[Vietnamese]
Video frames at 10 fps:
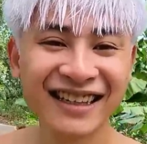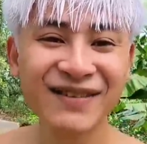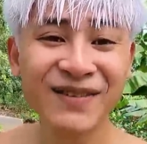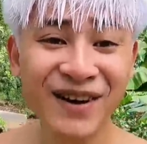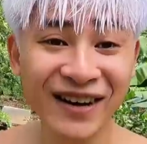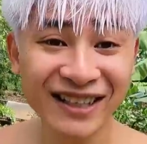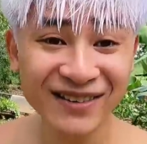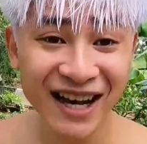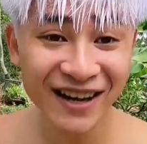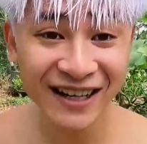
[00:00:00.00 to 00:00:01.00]
Nhưng mà màu này
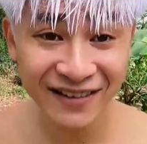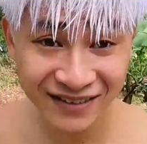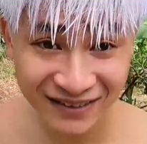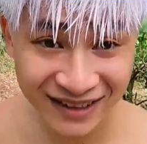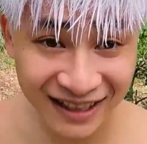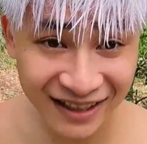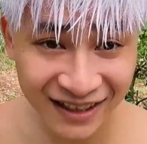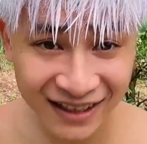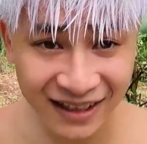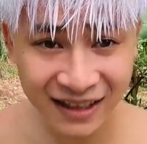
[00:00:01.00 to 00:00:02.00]
trông đời anh em.
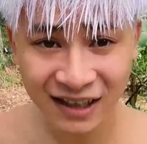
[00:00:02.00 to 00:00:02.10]
Đó.